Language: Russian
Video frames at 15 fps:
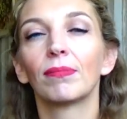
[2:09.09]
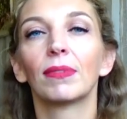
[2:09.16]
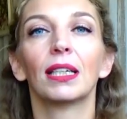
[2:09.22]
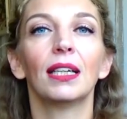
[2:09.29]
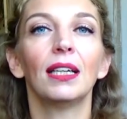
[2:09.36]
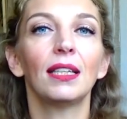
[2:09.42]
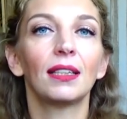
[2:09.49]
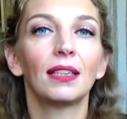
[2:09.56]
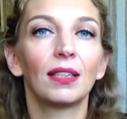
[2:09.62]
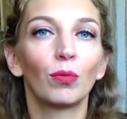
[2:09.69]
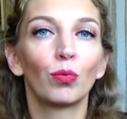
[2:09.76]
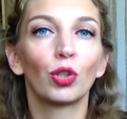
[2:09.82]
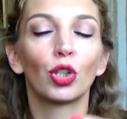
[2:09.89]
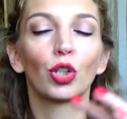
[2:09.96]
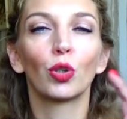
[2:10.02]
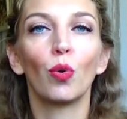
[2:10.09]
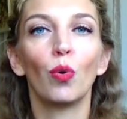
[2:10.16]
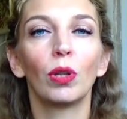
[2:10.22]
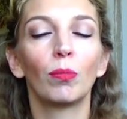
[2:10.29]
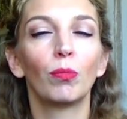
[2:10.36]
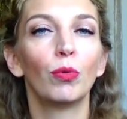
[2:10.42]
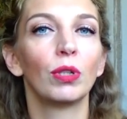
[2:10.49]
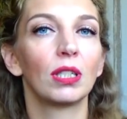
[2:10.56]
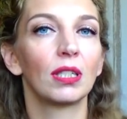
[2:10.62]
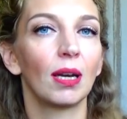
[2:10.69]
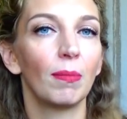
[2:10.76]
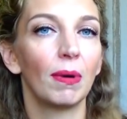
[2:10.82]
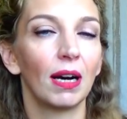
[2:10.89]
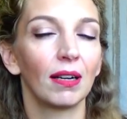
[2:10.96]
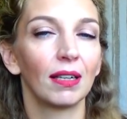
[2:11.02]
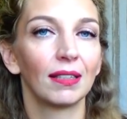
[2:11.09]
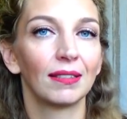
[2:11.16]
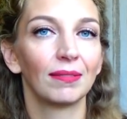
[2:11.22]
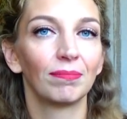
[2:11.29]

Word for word: это уже школа будет сама